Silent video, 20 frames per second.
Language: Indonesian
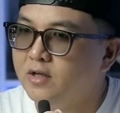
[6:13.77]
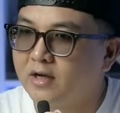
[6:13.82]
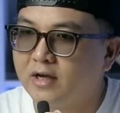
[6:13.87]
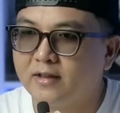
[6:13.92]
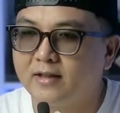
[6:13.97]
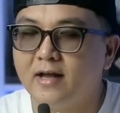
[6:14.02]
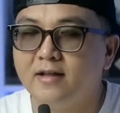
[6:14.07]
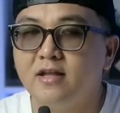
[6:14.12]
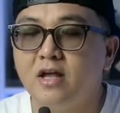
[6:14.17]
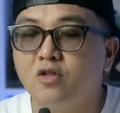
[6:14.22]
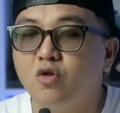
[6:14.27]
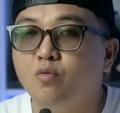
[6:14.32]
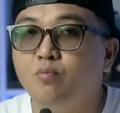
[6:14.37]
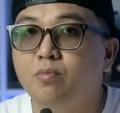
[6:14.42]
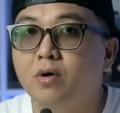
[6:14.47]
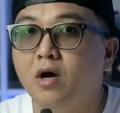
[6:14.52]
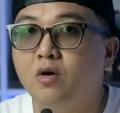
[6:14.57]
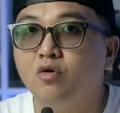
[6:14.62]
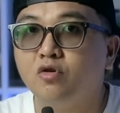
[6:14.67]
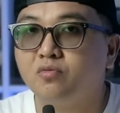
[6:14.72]
Ketanya itu
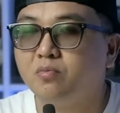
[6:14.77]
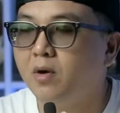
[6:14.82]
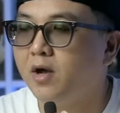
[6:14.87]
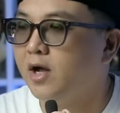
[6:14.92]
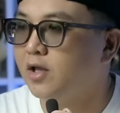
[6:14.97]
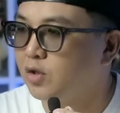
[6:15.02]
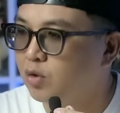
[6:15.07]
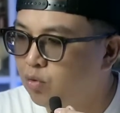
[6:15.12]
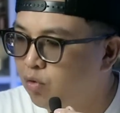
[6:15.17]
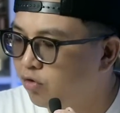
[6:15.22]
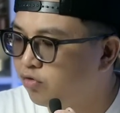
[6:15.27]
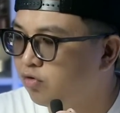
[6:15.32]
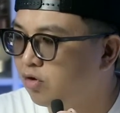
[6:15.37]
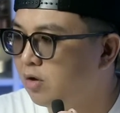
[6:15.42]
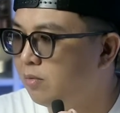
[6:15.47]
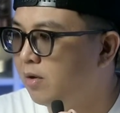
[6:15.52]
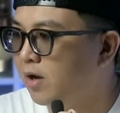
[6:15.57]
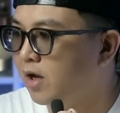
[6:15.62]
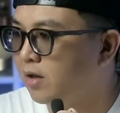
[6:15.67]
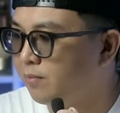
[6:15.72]
bagus banget. Gue
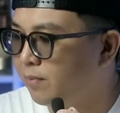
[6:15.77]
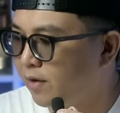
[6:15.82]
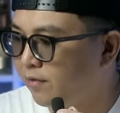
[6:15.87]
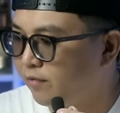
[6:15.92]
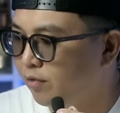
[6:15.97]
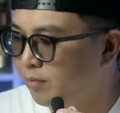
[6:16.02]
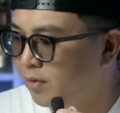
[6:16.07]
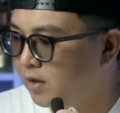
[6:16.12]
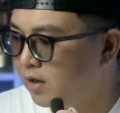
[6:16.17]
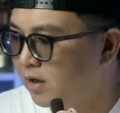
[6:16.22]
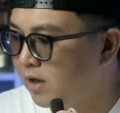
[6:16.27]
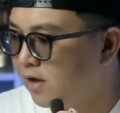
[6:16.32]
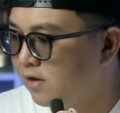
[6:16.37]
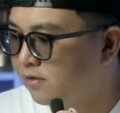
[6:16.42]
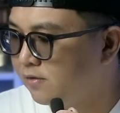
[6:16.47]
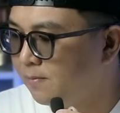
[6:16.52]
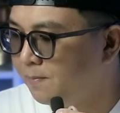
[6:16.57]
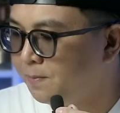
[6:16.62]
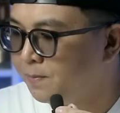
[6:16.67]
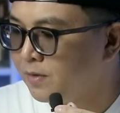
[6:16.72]
suka banget parfum ini
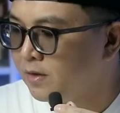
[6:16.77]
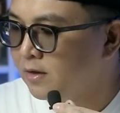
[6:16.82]
guys.